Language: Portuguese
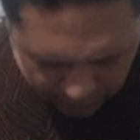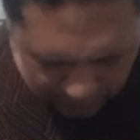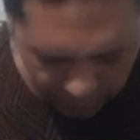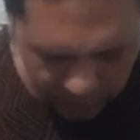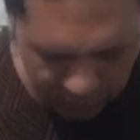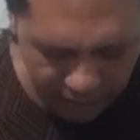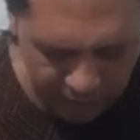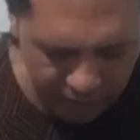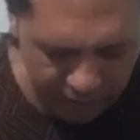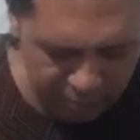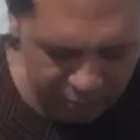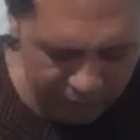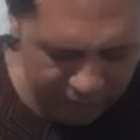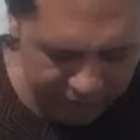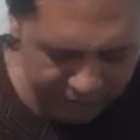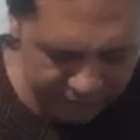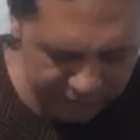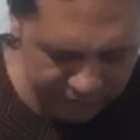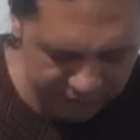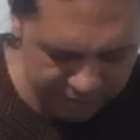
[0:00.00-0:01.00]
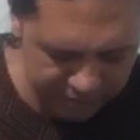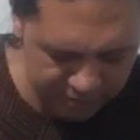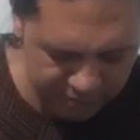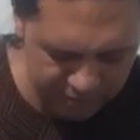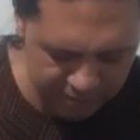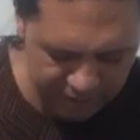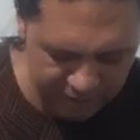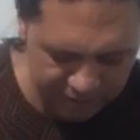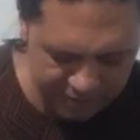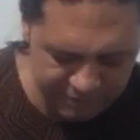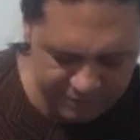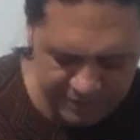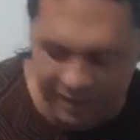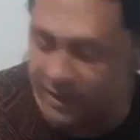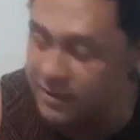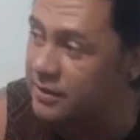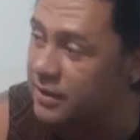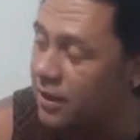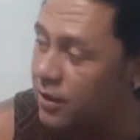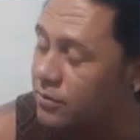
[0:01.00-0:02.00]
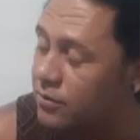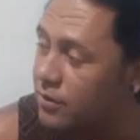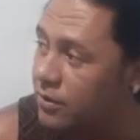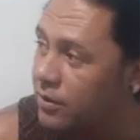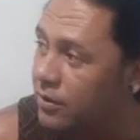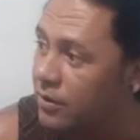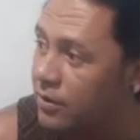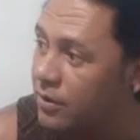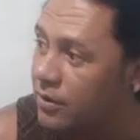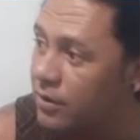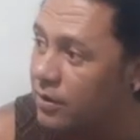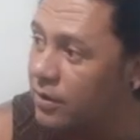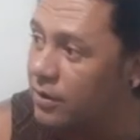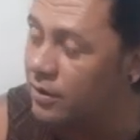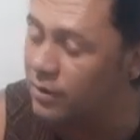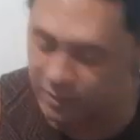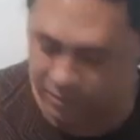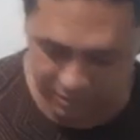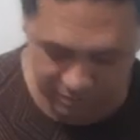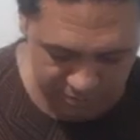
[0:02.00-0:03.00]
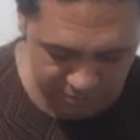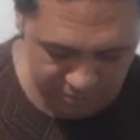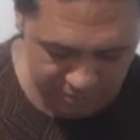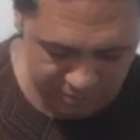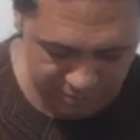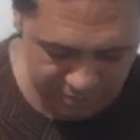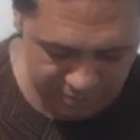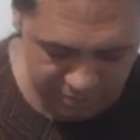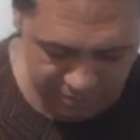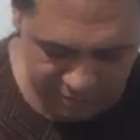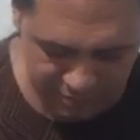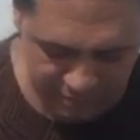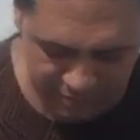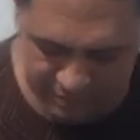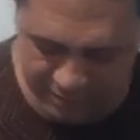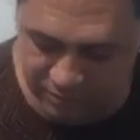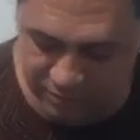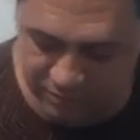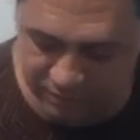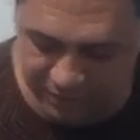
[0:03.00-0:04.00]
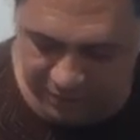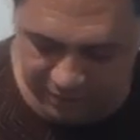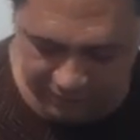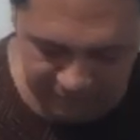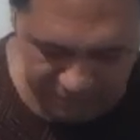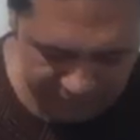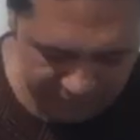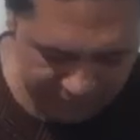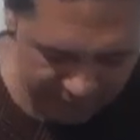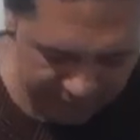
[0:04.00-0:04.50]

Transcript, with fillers: Ó, a porrada cantando na madrugada deve ser assalto, ó. Vocês ouviram?